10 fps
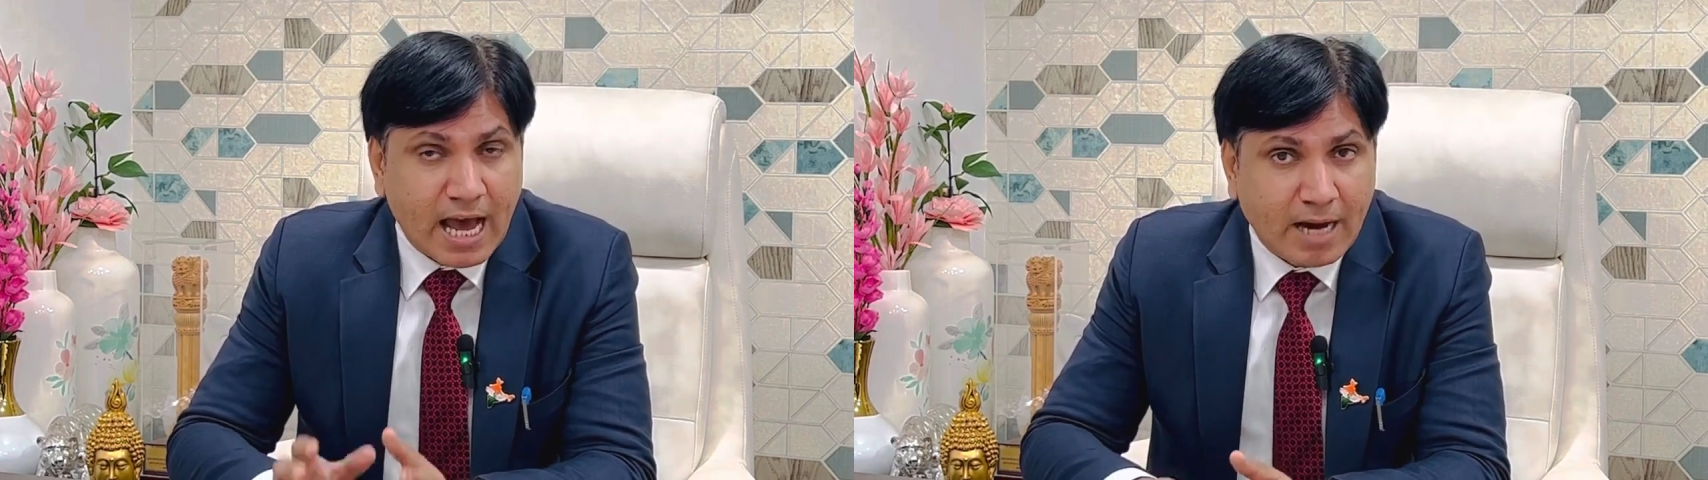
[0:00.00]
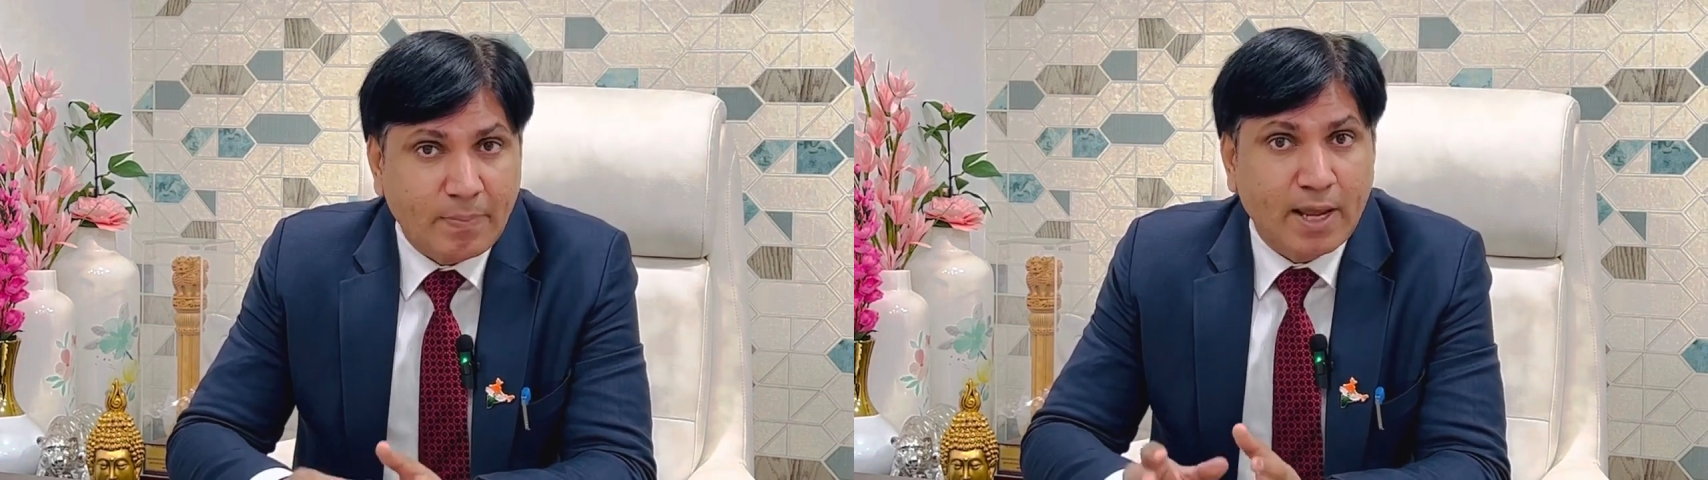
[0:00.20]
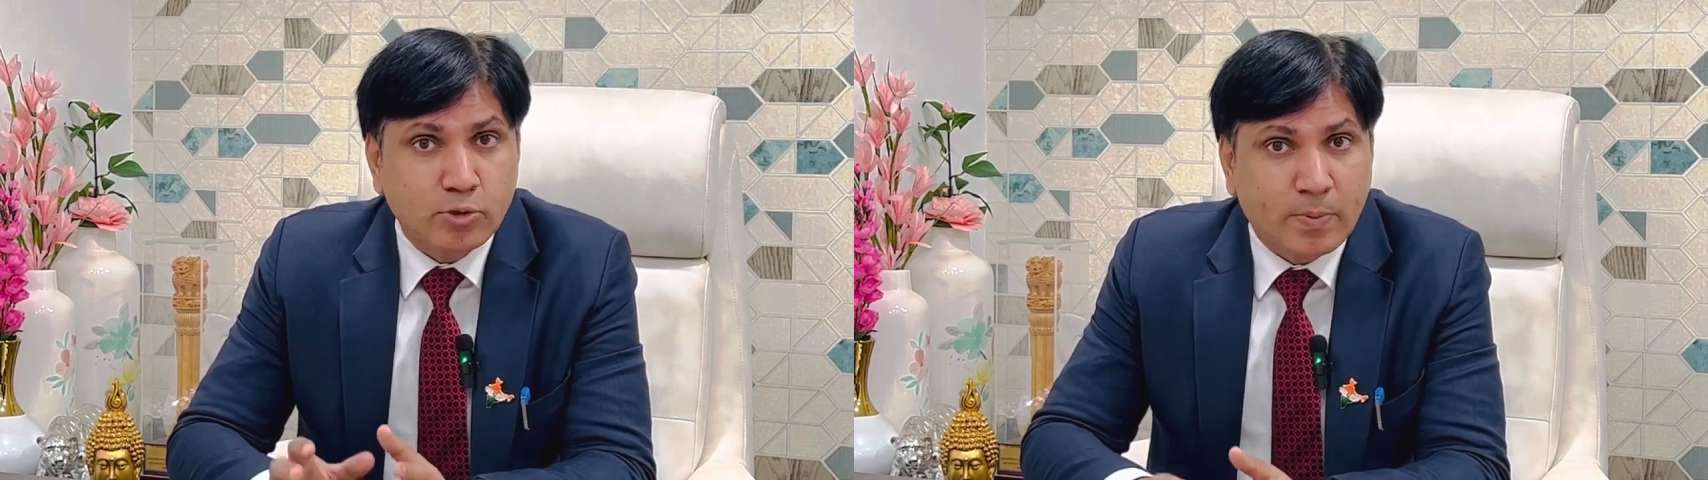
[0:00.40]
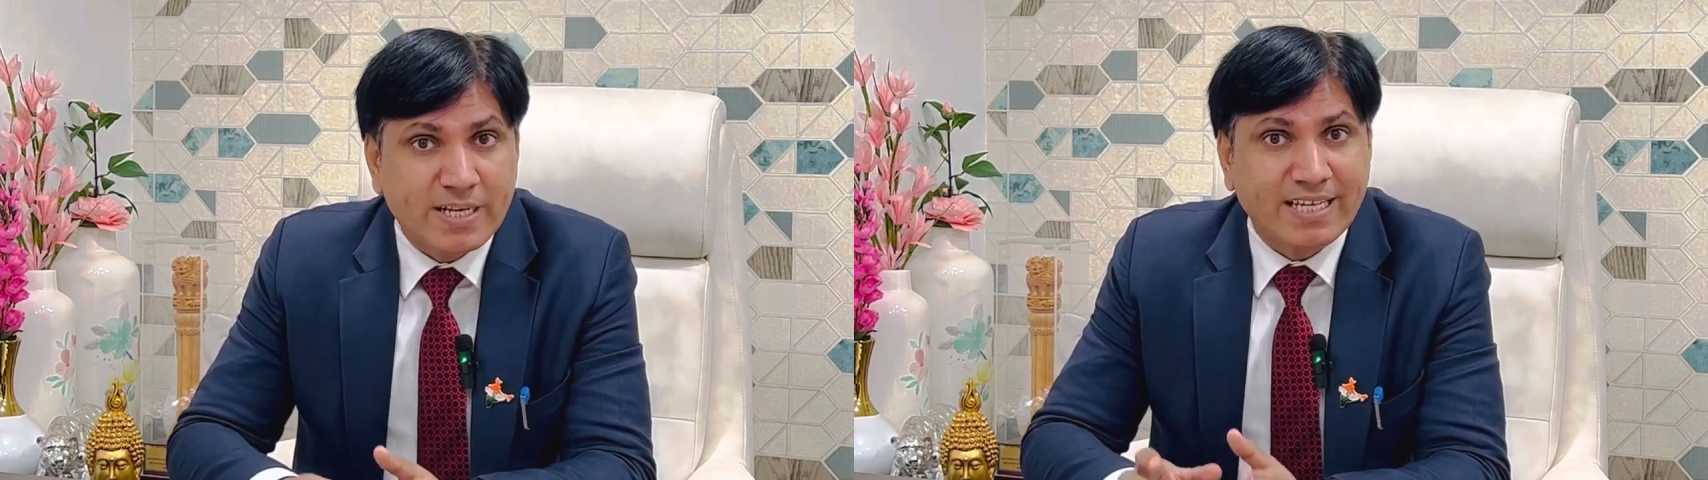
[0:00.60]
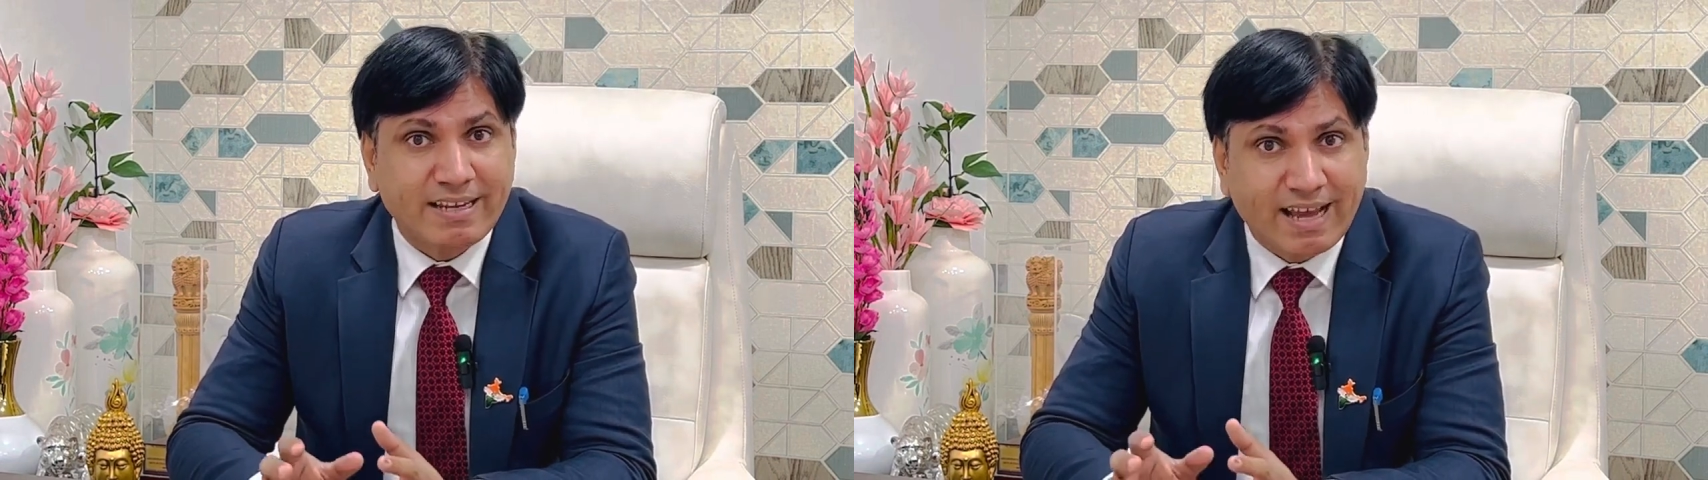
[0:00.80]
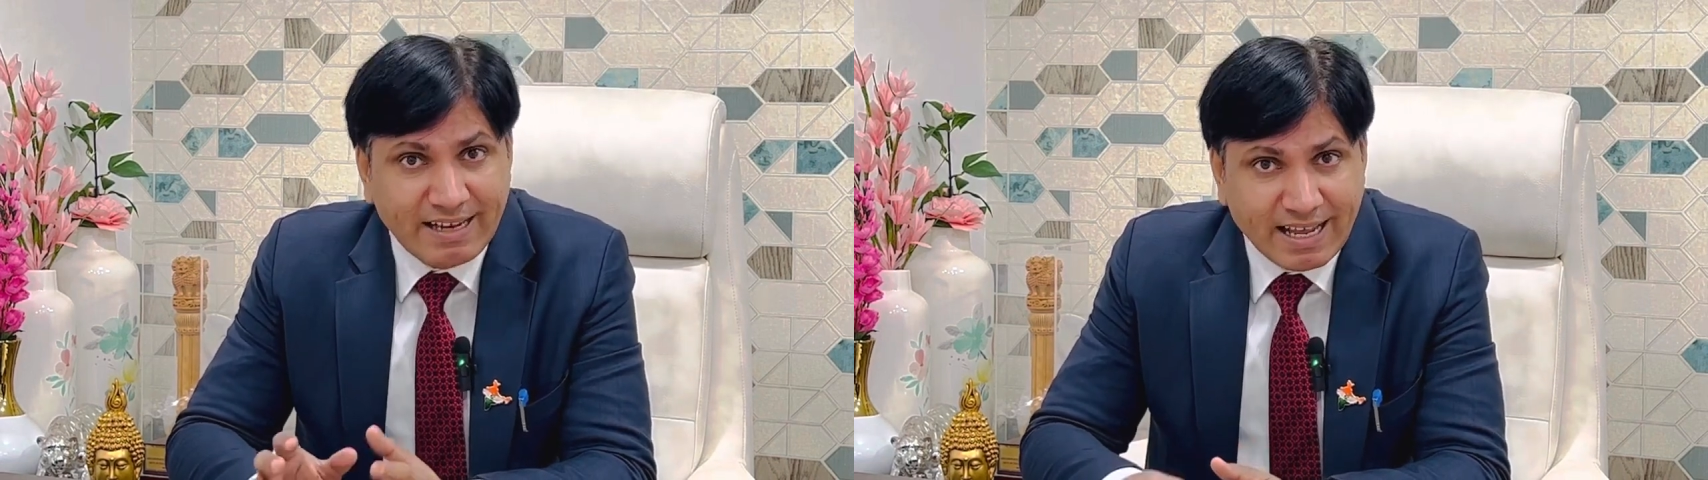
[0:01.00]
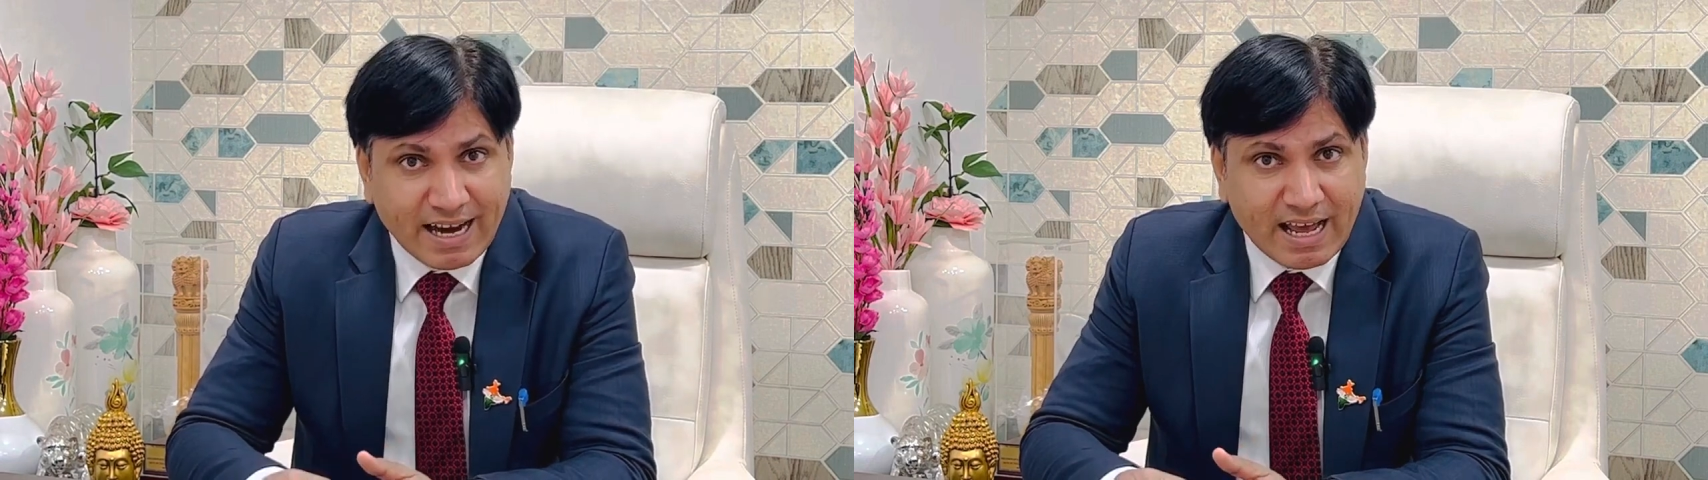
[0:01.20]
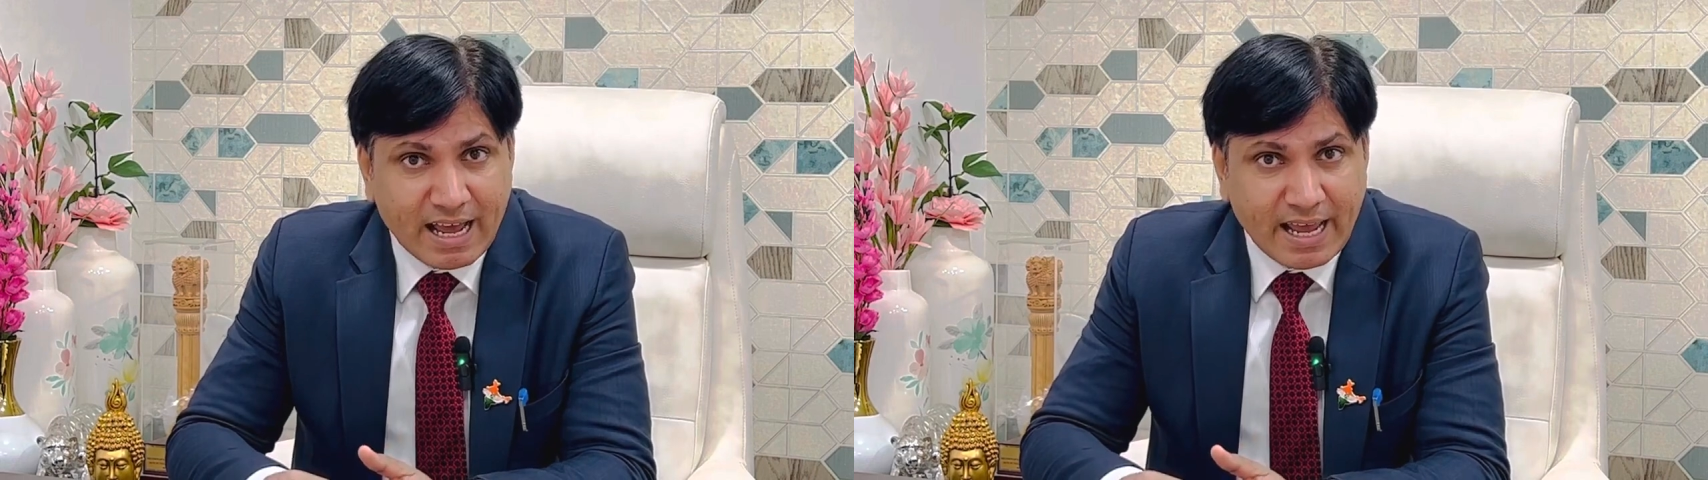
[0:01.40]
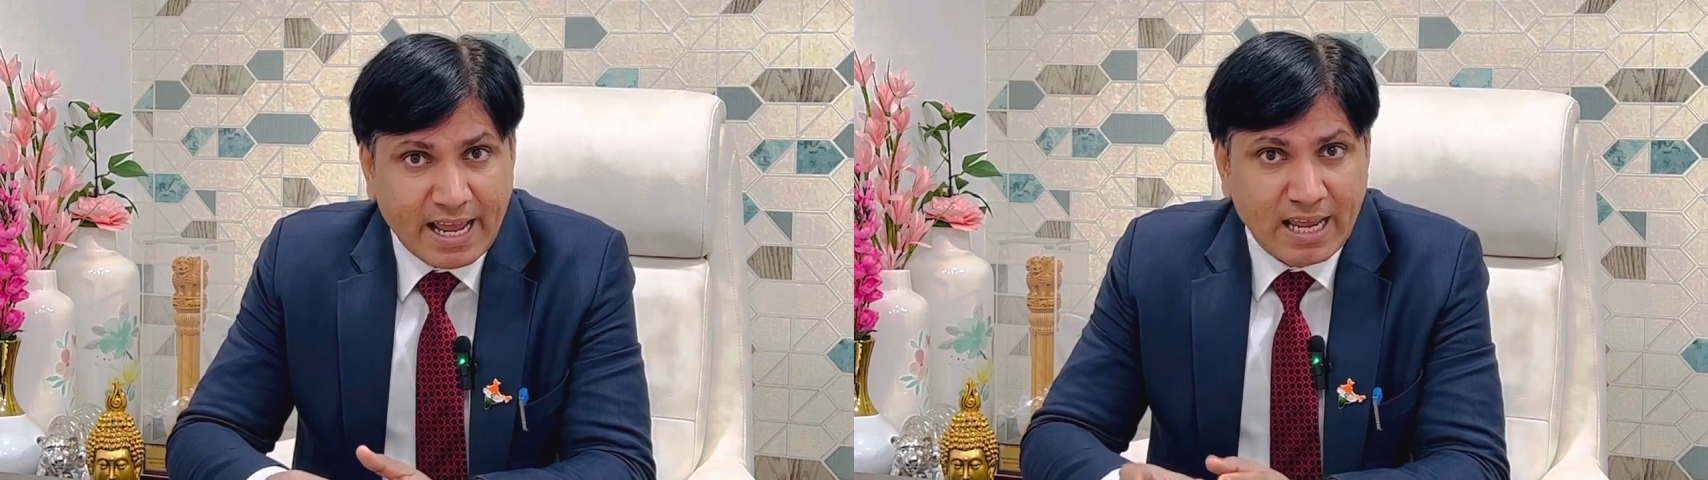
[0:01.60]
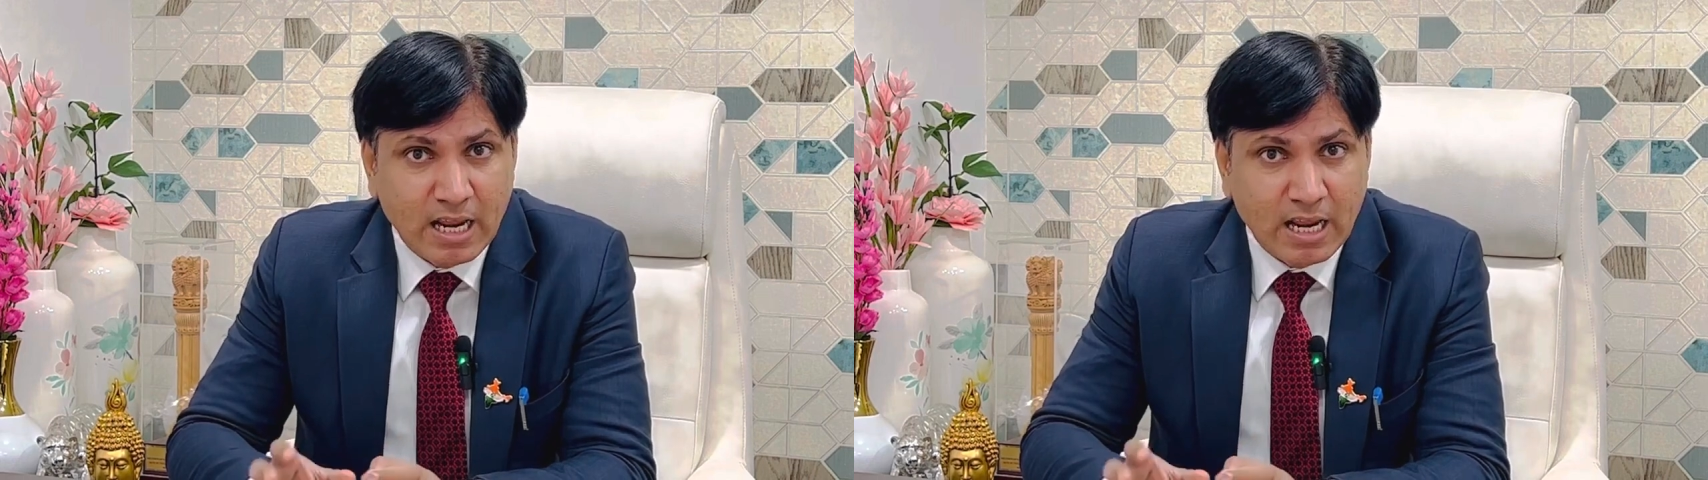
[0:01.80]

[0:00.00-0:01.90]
आरबीआई उस पर संज्ञान ले रहा है